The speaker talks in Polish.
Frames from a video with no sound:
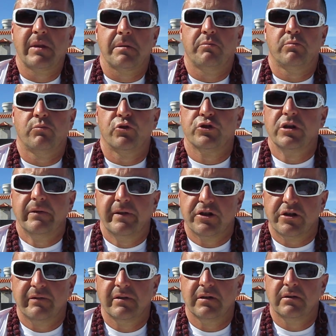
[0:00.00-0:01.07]
Możliwe,
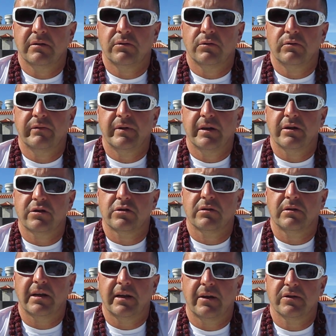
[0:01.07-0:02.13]
że również
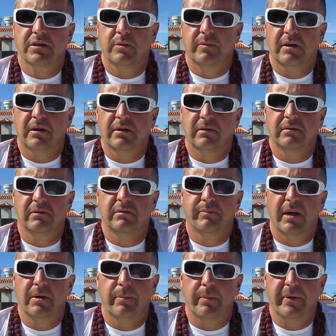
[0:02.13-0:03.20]
dana osoba
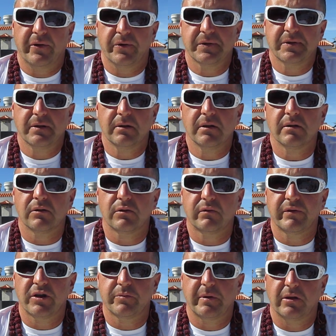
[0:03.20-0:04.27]
pali papierosy,
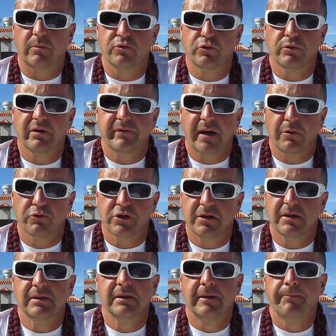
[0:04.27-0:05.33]
również będą dziury w aurze.
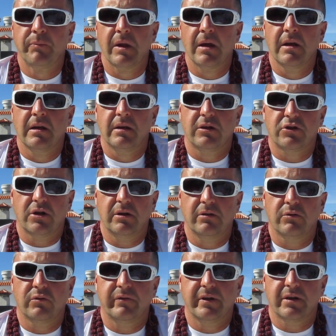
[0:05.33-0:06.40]
Jeżeli
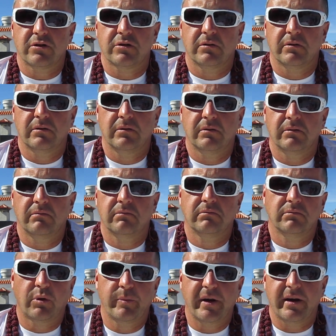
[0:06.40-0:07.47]
również
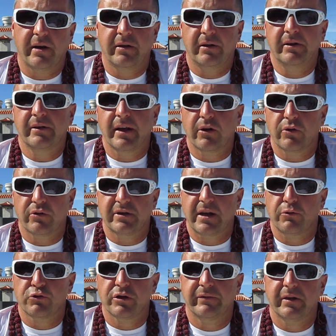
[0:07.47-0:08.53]
pobiera innego
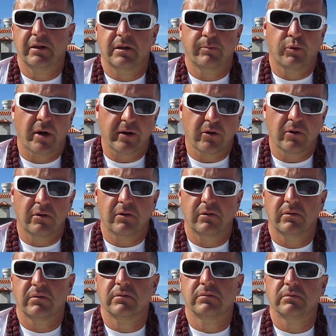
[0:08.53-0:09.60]
rodzaju używki typu
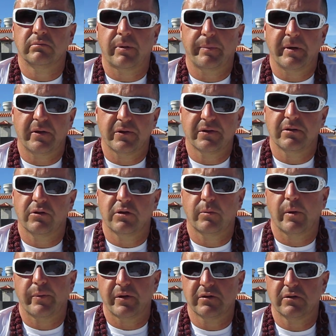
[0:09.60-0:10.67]
alkohol, papierosy, no to
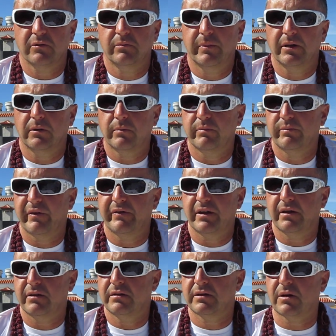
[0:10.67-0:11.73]
po prostu będą
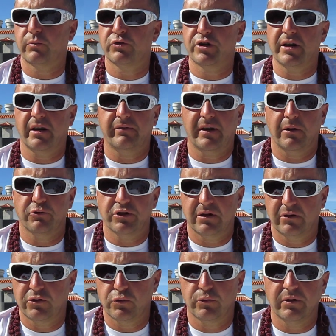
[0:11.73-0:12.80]
pewne zaburzenia w aurze,
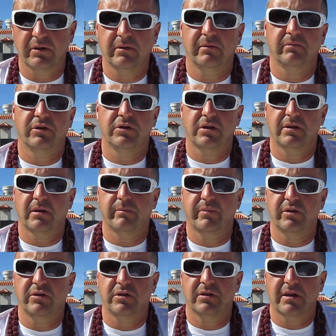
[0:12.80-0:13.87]
dziury, gdzie ta,
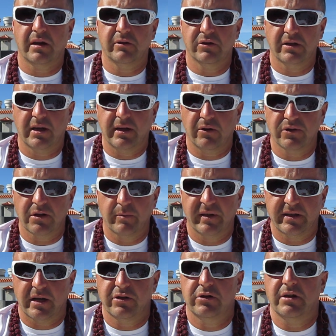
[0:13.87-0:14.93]
będzie ta dana osoba
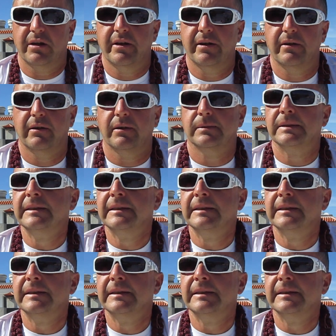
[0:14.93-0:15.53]
tracić energię.